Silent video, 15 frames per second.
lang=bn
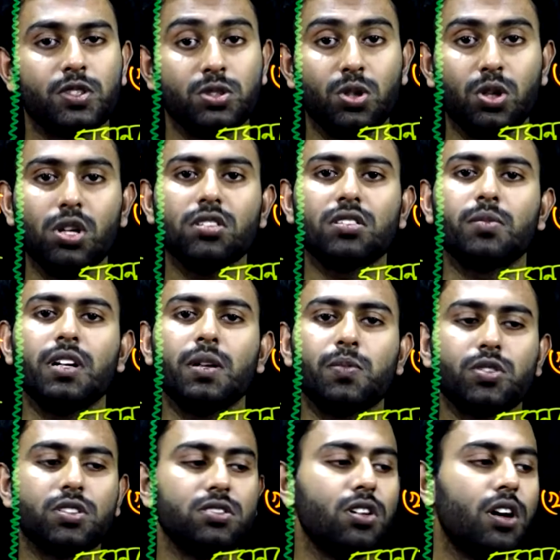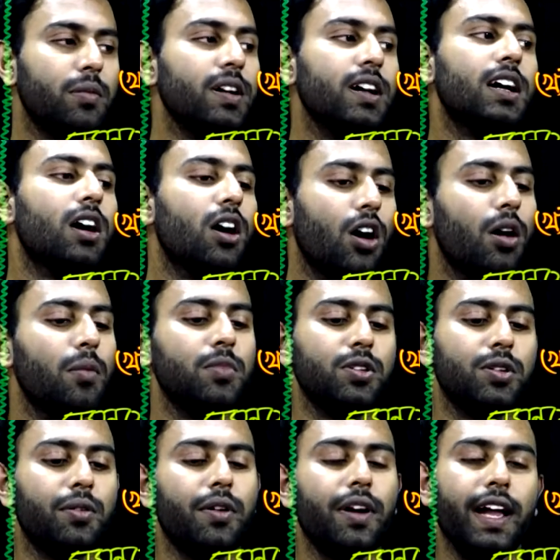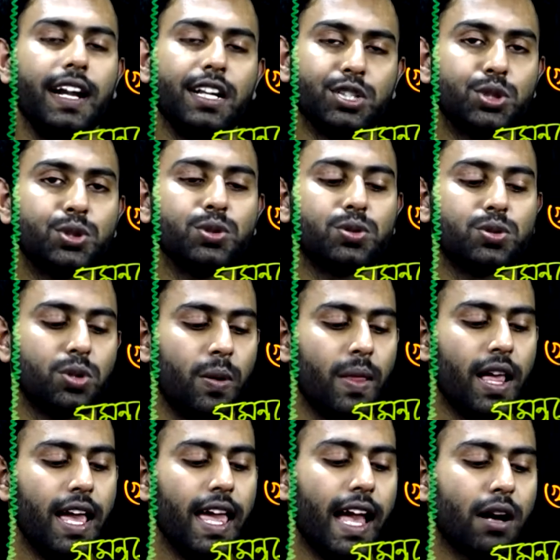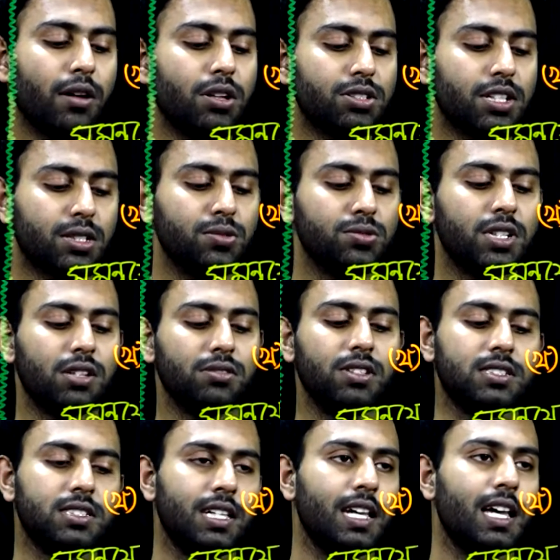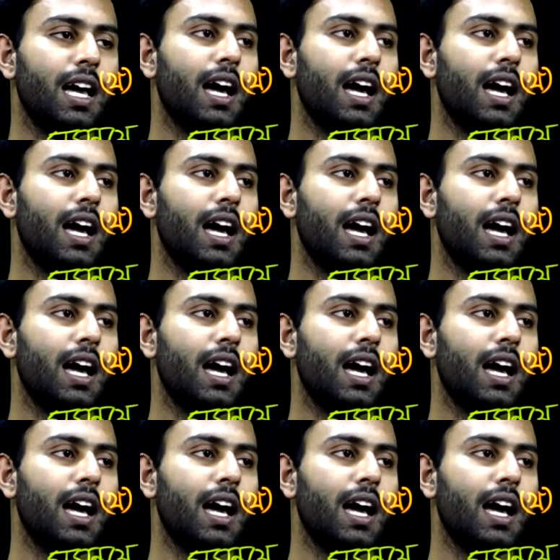জলীয় দ্রবণের প্রকৃতি হবে অম্লীয় এটা সে সূত্র এখন আসে একটা উদাহরণ দিচ্ছি